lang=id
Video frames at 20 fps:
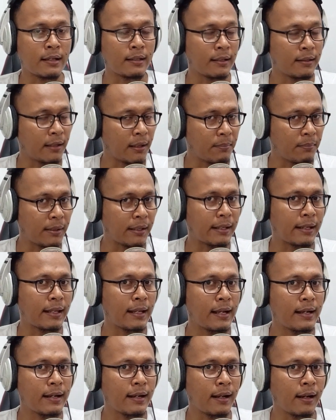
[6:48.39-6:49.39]
tentang
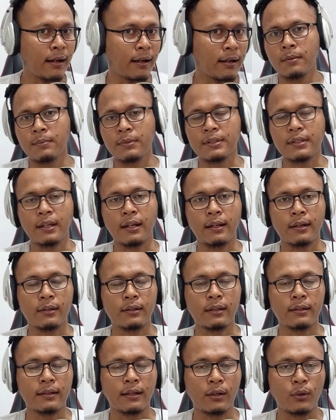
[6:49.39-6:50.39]
periklanan, misalnya
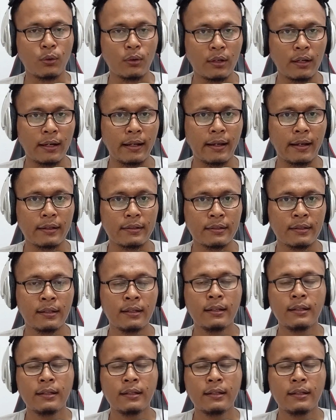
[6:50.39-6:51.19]
tentang Google Ads,